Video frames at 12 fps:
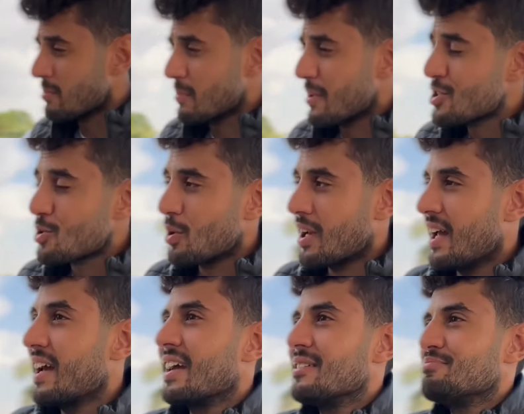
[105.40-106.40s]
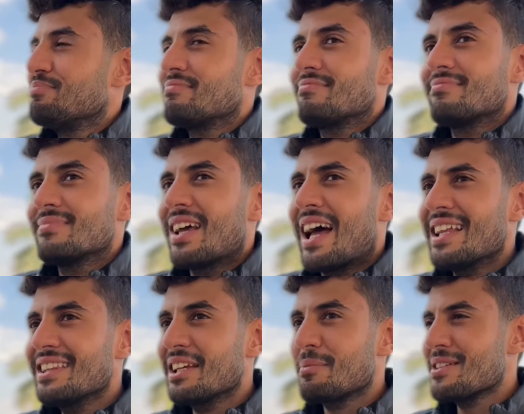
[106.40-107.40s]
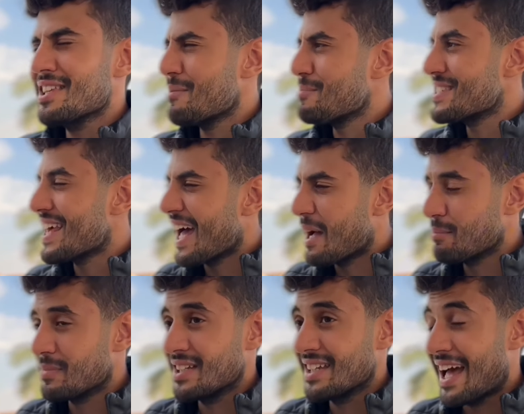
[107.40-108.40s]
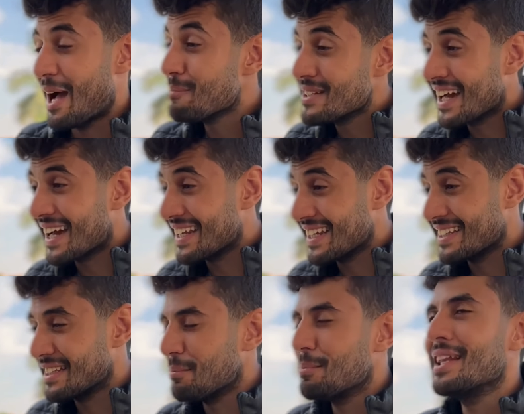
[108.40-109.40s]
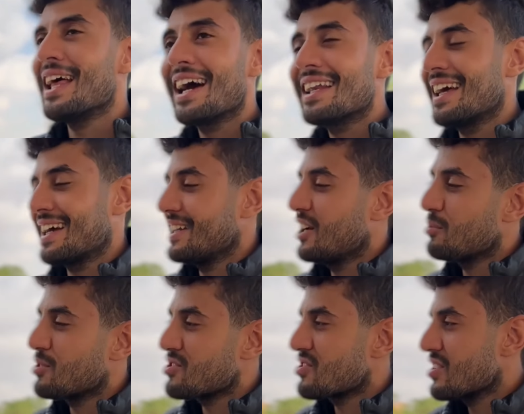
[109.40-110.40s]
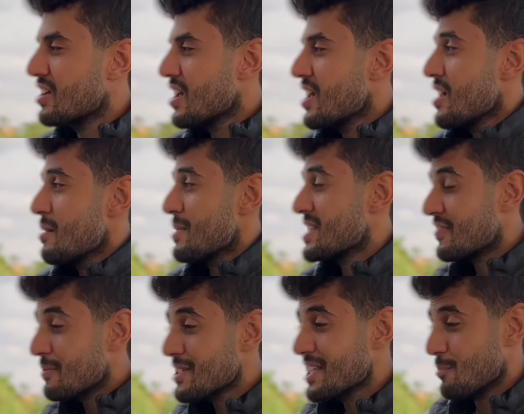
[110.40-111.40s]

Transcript: بتبقاش كل حاجة عندك مثلا مثال عمي عمي ده غني جدا من أغنى أغنياء مصر بس في مثل